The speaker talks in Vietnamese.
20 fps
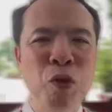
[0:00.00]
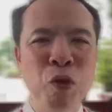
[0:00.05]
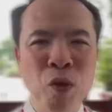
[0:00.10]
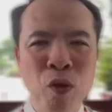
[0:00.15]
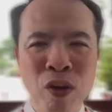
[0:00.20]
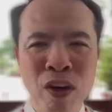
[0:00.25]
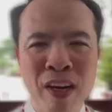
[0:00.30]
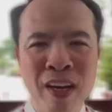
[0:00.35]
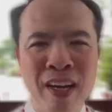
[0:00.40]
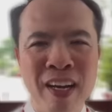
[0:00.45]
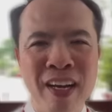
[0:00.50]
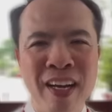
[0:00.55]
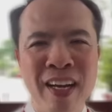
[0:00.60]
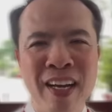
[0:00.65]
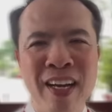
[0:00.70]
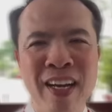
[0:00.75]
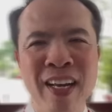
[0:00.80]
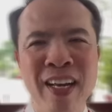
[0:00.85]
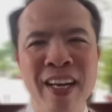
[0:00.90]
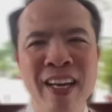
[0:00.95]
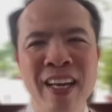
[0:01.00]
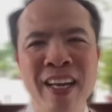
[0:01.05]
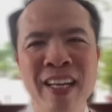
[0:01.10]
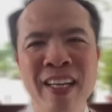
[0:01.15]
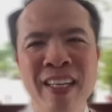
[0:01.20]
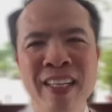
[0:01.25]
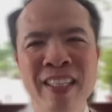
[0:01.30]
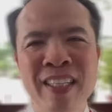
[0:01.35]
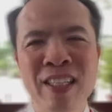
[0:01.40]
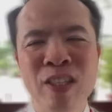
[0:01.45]
Thiên Chúa. À,
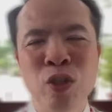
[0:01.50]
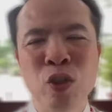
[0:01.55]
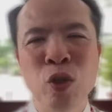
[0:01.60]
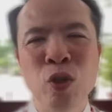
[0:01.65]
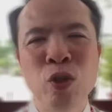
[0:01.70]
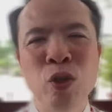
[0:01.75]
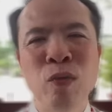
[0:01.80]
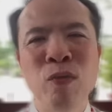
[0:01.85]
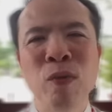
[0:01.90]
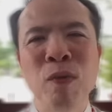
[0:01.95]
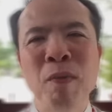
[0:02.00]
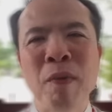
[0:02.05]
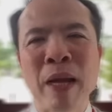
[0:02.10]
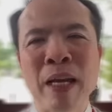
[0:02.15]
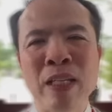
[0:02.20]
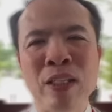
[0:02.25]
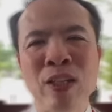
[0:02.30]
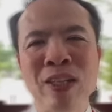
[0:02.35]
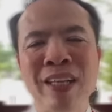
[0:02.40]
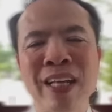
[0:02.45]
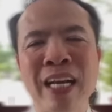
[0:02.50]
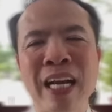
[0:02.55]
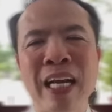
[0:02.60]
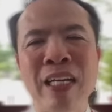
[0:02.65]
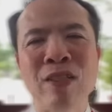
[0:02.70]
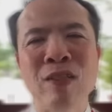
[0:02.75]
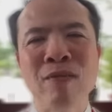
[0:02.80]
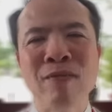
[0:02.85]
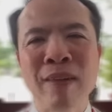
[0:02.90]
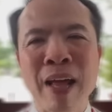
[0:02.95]
xin Chúa chúc phúc lành cho tất
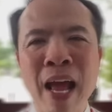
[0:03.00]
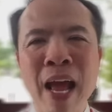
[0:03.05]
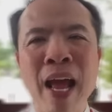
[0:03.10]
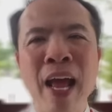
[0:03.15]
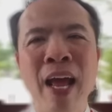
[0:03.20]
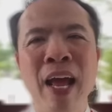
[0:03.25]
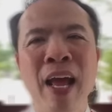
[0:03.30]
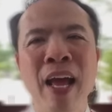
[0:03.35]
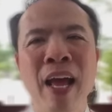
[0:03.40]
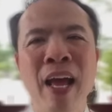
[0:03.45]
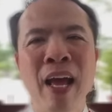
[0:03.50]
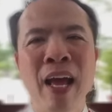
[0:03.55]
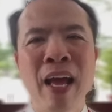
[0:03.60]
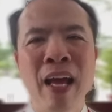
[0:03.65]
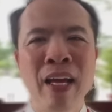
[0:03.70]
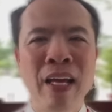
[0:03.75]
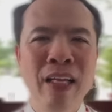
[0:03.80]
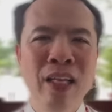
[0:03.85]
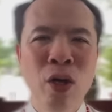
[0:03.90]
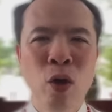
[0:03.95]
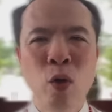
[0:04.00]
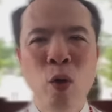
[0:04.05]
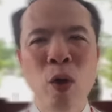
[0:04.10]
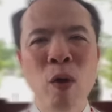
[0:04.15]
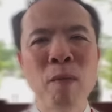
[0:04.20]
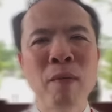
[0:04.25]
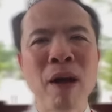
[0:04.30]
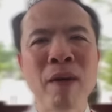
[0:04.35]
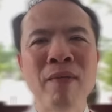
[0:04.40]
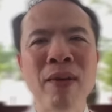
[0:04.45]
cả chúng ta. À, kính thưa
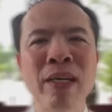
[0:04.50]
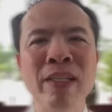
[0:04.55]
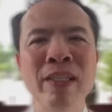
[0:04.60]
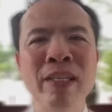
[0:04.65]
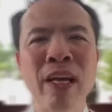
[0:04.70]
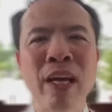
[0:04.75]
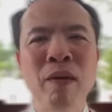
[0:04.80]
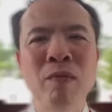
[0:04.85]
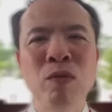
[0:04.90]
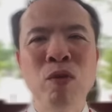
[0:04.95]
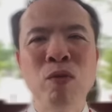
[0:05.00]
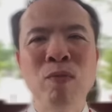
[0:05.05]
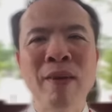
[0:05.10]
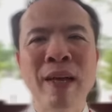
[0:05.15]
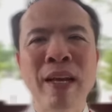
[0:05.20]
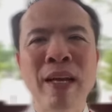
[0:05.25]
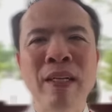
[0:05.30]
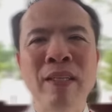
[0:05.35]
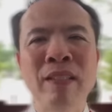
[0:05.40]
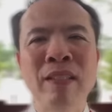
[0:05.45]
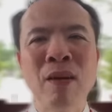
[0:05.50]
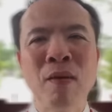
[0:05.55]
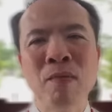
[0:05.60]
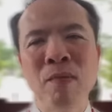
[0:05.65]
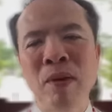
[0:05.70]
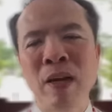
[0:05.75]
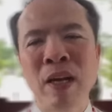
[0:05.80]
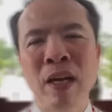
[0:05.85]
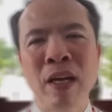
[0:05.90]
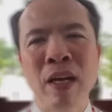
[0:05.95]
quý ông bà và anh chị em, chúng ta đang
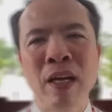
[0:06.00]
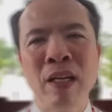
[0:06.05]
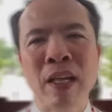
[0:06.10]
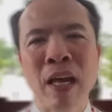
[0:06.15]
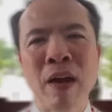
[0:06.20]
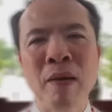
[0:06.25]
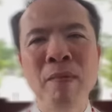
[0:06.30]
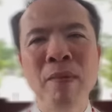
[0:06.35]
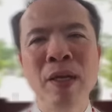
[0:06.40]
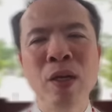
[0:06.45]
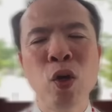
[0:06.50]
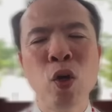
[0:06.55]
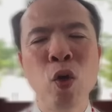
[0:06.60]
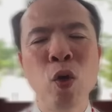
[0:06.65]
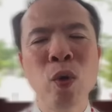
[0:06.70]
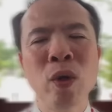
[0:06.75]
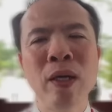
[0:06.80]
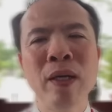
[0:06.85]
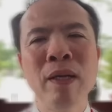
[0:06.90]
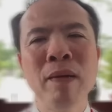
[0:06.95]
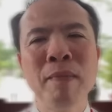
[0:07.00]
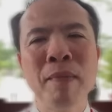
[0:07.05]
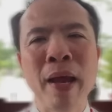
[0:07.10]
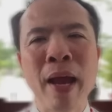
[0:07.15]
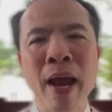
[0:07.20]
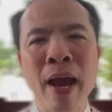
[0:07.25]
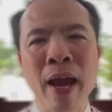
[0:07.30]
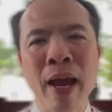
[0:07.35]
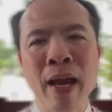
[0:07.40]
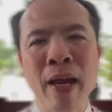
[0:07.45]
trong à, tháng Mân Côi Kính Đức
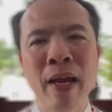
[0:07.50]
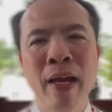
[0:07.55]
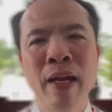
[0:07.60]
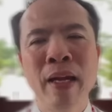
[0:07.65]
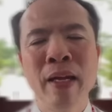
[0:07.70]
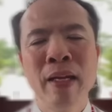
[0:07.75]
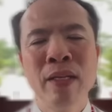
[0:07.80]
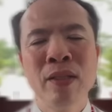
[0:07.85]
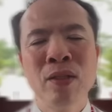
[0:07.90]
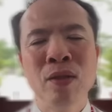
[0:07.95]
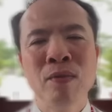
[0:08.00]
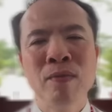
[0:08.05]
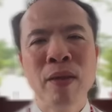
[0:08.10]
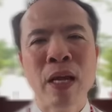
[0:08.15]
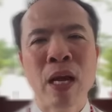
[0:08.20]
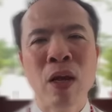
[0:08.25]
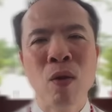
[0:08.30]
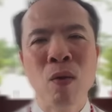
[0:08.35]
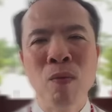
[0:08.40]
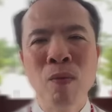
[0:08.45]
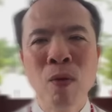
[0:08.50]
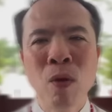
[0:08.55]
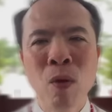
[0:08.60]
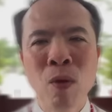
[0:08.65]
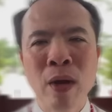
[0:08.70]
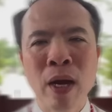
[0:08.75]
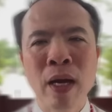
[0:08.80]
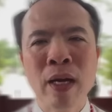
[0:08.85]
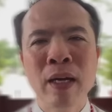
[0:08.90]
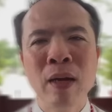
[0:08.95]
Mẹ chúng ta cũng
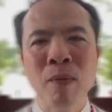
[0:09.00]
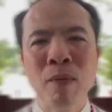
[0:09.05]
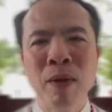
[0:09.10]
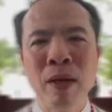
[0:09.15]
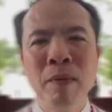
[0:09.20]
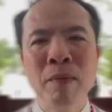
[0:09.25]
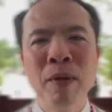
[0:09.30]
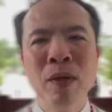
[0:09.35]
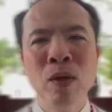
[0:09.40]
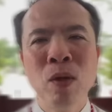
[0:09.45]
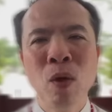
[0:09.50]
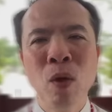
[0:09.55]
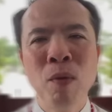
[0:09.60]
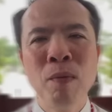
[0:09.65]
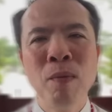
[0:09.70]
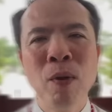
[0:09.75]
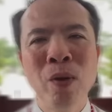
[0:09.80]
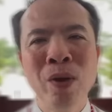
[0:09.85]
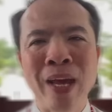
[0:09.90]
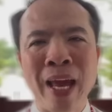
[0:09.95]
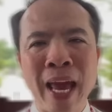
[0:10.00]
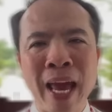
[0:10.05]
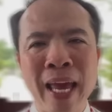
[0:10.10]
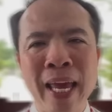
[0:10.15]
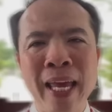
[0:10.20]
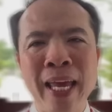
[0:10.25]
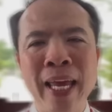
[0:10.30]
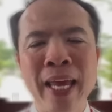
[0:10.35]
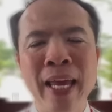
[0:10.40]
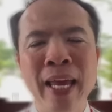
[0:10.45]
cố gắng đọc kinh mân côi mỗi
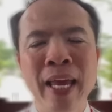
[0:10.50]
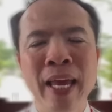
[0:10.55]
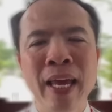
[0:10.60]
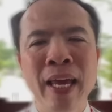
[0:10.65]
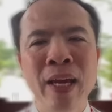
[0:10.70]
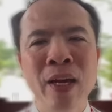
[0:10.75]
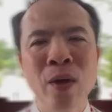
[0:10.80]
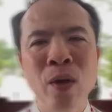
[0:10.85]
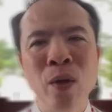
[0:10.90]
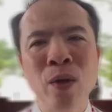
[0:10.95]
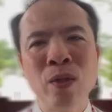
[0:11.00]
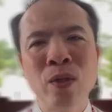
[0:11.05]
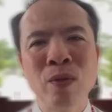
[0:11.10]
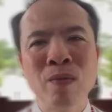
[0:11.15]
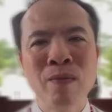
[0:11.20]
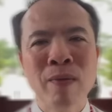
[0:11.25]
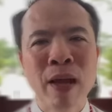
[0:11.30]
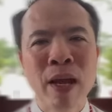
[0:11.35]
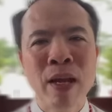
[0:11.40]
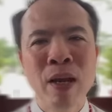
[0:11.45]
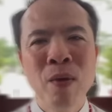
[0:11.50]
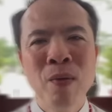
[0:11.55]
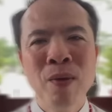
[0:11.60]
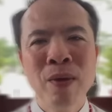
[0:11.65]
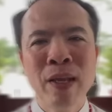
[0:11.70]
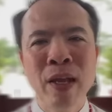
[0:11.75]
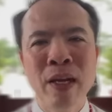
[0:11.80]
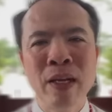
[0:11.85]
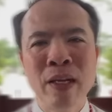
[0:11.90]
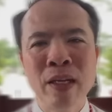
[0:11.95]
ngày rồi chúng ta nếu
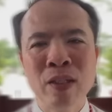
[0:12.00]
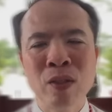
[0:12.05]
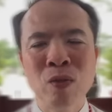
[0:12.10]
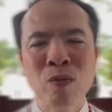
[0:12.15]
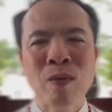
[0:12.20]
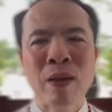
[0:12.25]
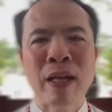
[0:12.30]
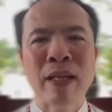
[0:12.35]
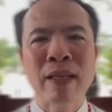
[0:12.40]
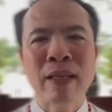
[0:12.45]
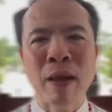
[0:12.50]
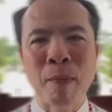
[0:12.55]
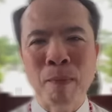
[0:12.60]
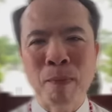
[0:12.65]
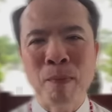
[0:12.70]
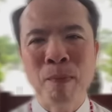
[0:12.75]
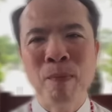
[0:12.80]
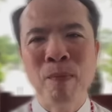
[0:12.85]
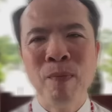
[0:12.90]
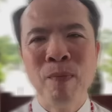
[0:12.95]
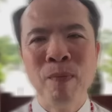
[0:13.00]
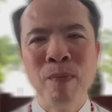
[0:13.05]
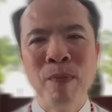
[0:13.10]
có thể được chúng ta tập